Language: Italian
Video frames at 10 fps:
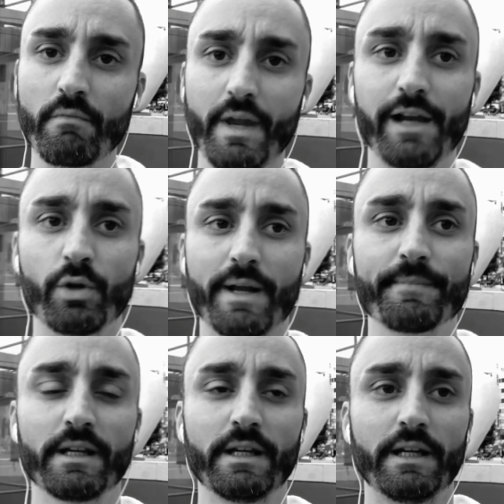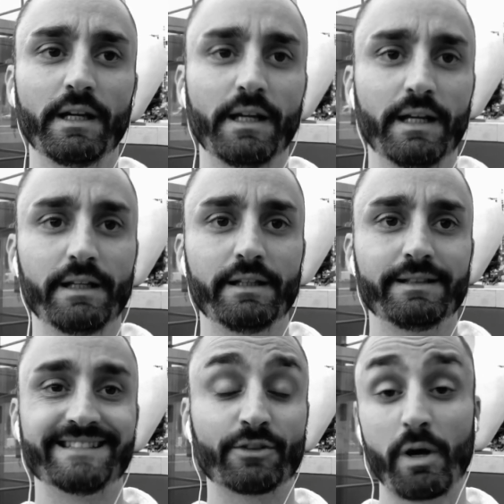Allora,
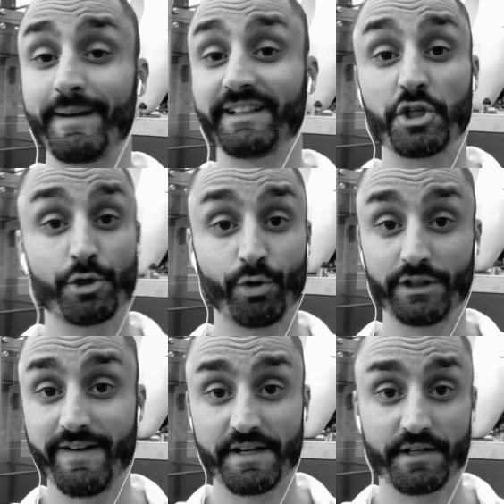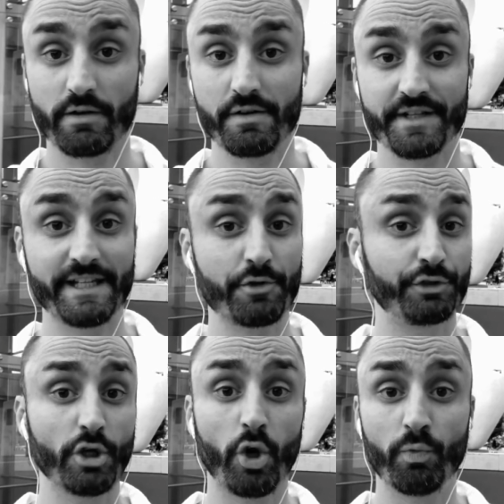Naturalmente ci sono diverse cose, adesso
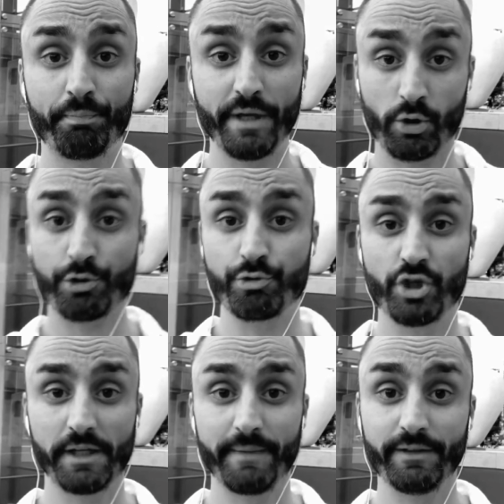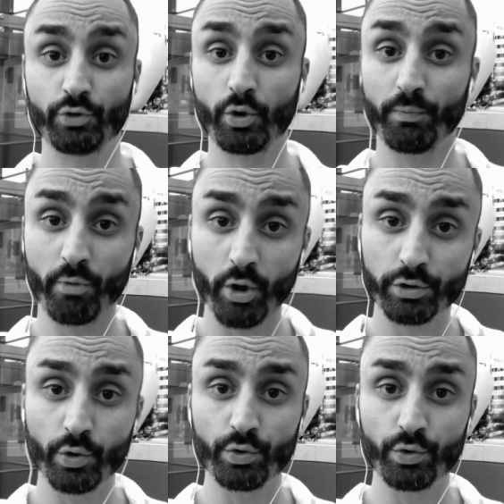ti do un piccolo suggerimento molto